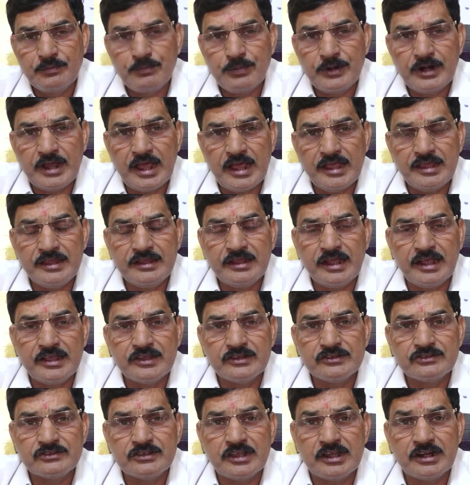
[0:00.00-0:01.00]
पढ़ाई का
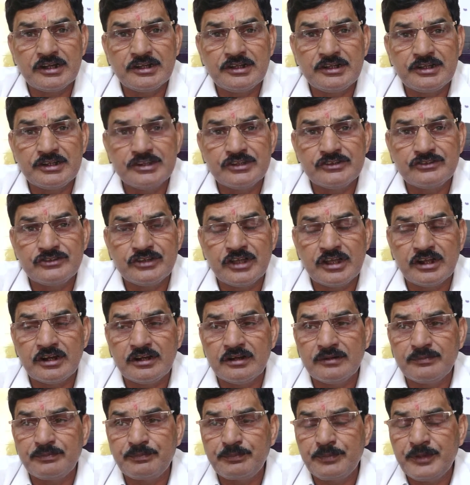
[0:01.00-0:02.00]
स्तर
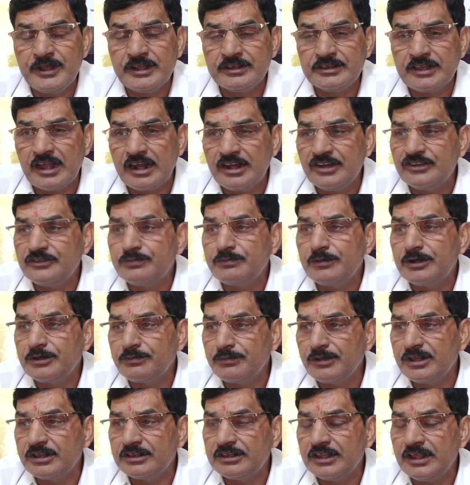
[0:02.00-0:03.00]
टीचर 45 मिनट
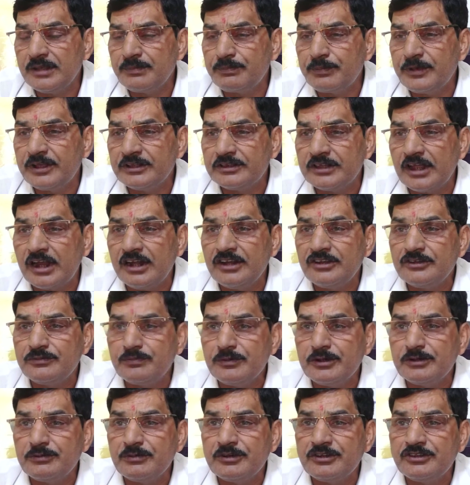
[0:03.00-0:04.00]
मिलते हैं 45
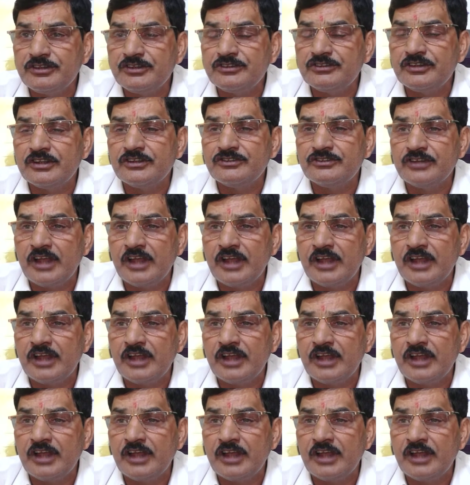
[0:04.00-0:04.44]
मिनट में टीचर